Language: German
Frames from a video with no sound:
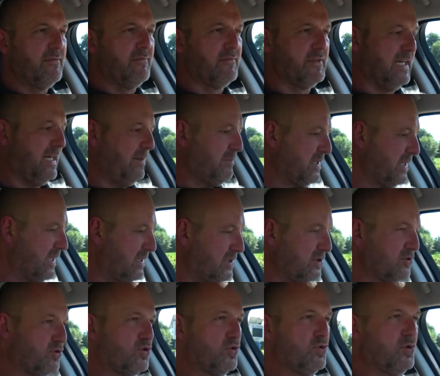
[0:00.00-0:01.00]
Wir haben hier in
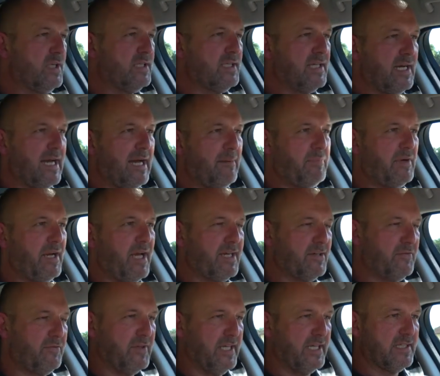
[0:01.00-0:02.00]
den Türen
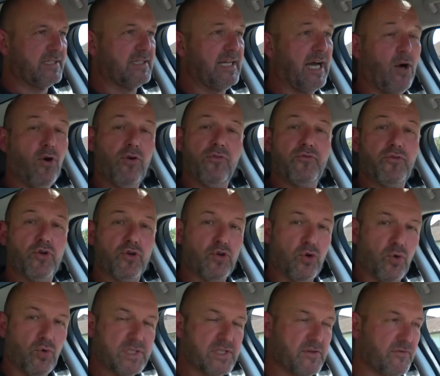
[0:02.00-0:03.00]
Ablageflächen auch für
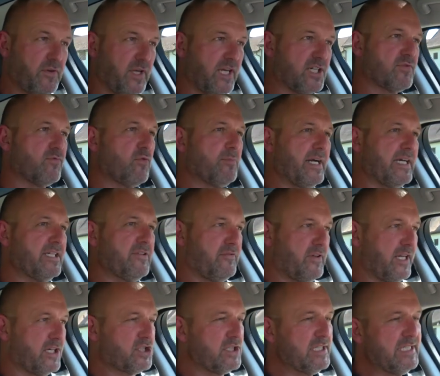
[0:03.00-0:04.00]
große Flaschen, wobei die
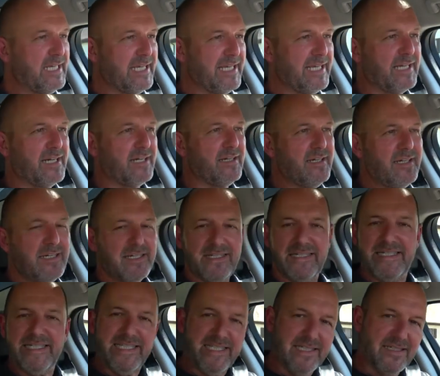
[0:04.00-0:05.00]
Flaschen hier eher
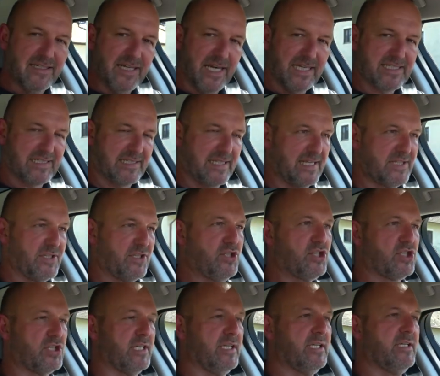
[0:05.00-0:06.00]
liegen, als dass sie
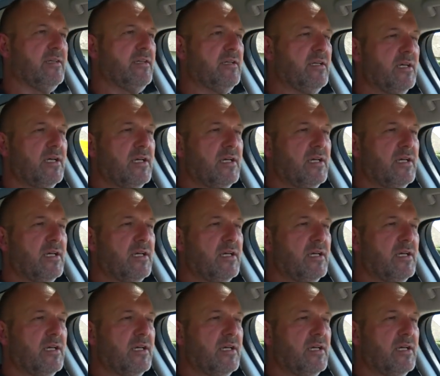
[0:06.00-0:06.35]
stehen.